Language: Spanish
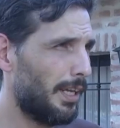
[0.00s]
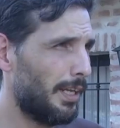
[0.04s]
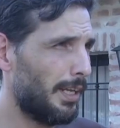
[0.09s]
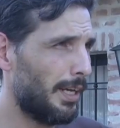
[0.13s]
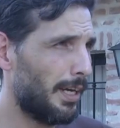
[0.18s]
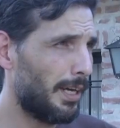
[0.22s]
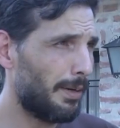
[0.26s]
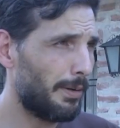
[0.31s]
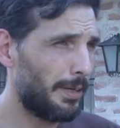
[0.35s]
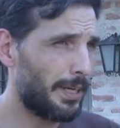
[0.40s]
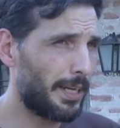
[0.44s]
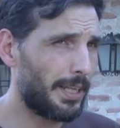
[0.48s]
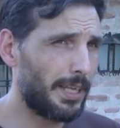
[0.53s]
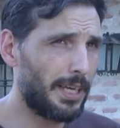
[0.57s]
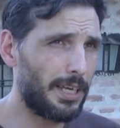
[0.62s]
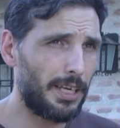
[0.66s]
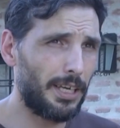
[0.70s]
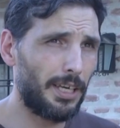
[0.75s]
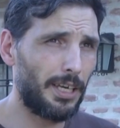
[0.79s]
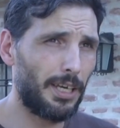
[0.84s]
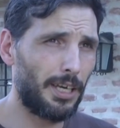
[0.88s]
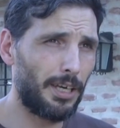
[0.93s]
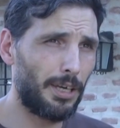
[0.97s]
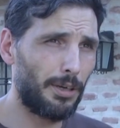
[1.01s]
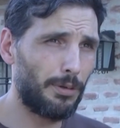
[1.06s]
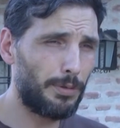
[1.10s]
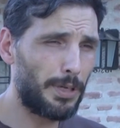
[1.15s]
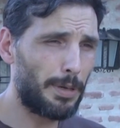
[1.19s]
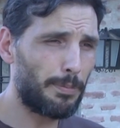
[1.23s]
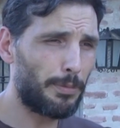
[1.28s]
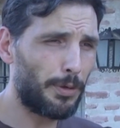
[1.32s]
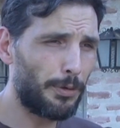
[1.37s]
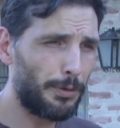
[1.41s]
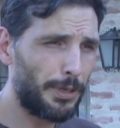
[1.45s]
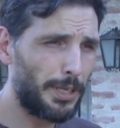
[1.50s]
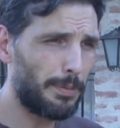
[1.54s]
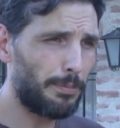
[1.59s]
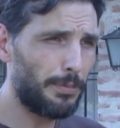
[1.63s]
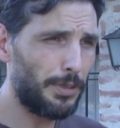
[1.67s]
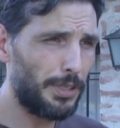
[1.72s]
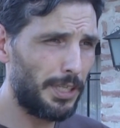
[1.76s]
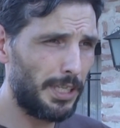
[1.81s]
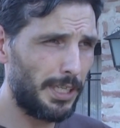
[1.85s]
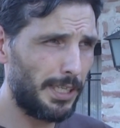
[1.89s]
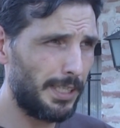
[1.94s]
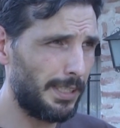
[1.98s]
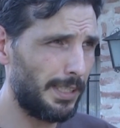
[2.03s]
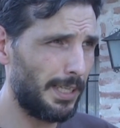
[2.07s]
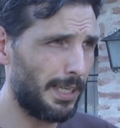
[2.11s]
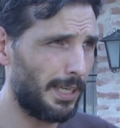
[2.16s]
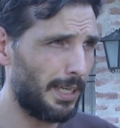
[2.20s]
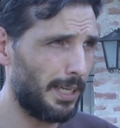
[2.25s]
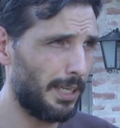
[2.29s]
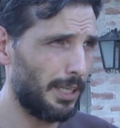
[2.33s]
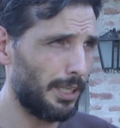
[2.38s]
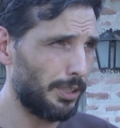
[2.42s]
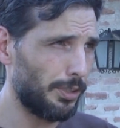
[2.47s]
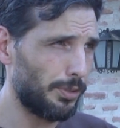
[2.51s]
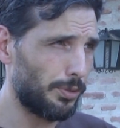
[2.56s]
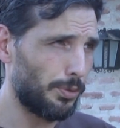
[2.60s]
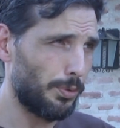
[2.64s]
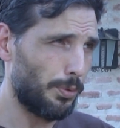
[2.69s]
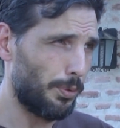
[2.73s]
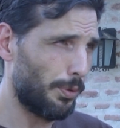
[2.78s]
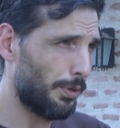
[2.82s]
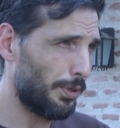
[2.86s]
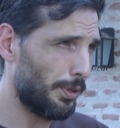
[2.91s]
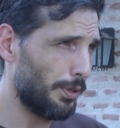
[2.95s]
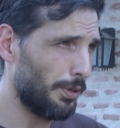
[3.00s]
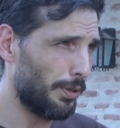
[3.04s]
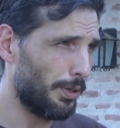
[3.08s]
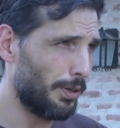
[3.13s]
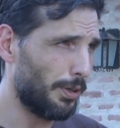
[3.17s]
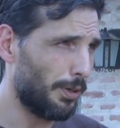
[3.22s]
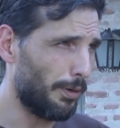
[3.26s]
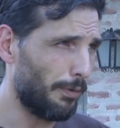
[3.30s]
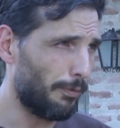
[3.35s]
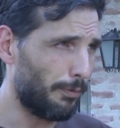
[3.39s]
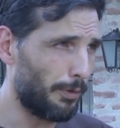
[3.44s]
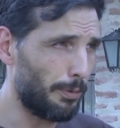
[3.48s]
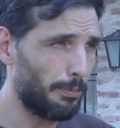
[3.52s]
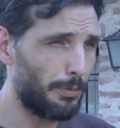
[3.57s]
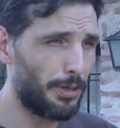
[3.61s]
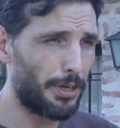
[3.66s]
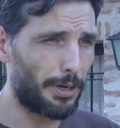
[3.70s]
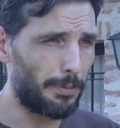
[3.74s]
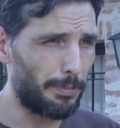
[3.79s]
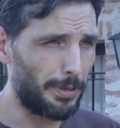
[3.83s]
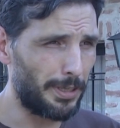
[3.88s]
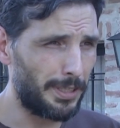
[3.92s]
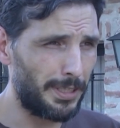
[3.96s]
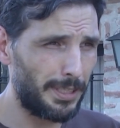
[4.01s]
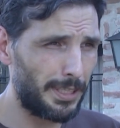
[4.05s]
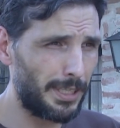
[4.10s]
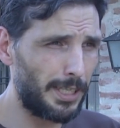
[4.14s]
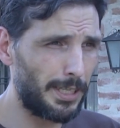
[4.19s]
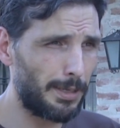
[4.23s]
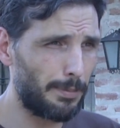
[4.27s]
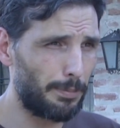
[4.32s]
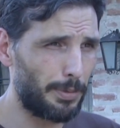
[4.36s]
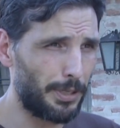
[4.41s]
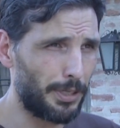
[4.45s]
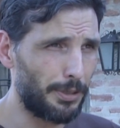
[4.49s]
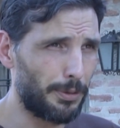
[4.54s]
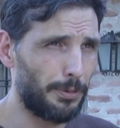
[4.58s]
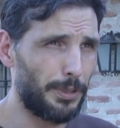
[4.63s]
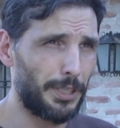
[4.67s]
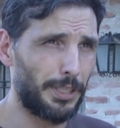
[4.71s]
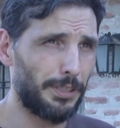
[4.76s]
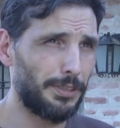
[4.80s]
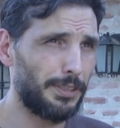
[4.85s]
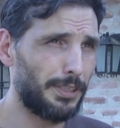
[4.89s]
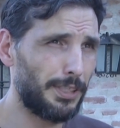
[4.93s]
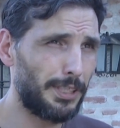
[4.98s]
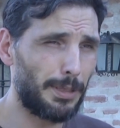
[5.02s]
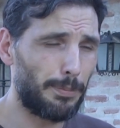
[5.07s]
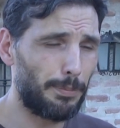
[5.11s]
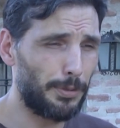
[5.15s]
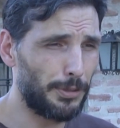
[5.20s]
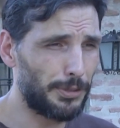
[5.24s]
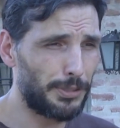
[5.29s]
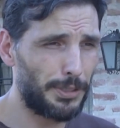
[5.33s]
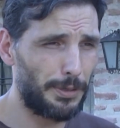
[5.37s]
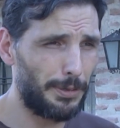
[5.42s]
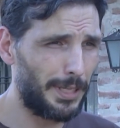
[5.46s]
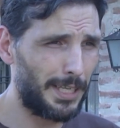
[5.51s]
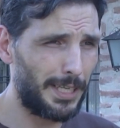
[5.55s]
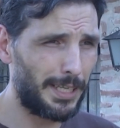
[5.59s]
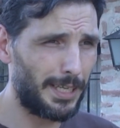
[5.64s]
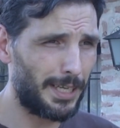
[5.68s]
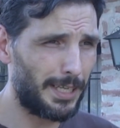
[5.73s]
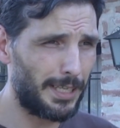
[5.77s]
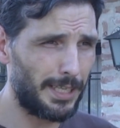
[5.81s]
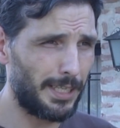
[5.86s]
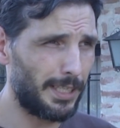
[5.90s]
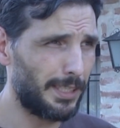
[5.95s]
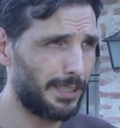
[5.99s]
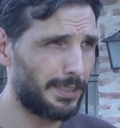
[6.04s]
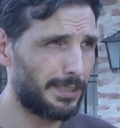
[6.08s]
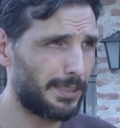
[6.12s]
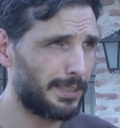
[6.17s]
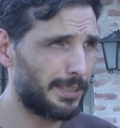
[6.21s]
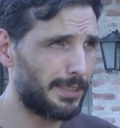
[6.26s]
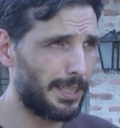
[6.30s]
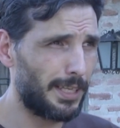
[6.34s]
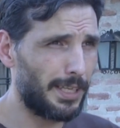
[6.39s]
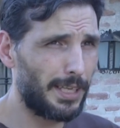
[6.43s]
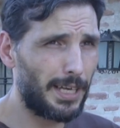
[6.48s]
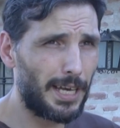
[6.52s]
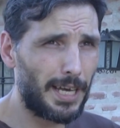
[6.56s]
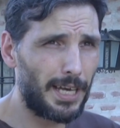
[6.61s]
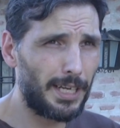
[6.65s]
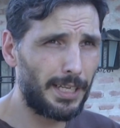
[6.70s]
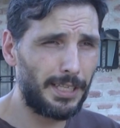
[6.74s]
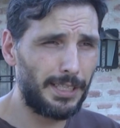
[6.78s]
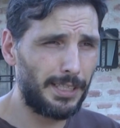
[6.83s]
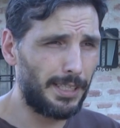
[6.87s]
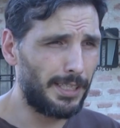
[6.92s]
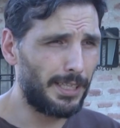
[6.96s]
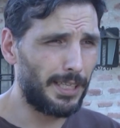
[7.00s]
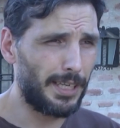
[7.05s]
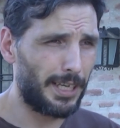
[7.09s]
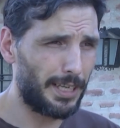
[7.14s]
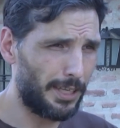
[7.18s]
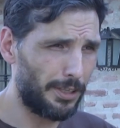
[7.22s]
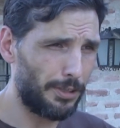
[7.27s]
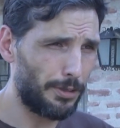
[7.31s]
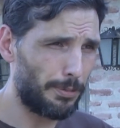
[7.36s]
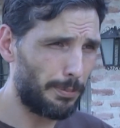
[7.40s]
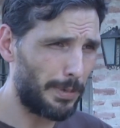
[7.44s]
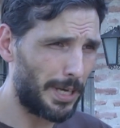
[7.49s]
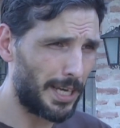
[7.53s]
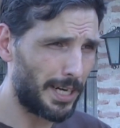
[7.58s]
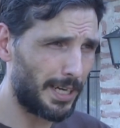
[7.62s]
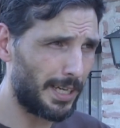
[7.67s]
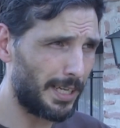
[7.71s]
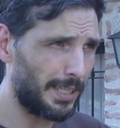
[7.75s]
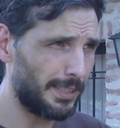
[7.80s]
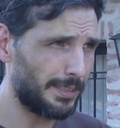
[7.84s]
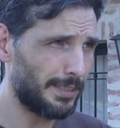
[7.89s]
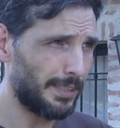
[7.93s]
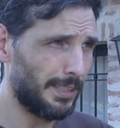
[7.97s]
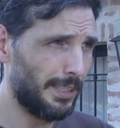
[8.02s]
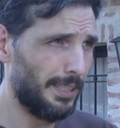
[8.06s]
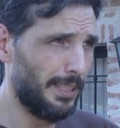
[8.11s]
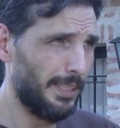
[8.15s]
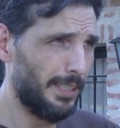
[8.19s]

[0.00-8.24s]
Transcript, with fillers: la verdad que una movida muy linda, surgió, fue muy repentina, pero bueno, estas posibilidades se dan y hay que tomarlas.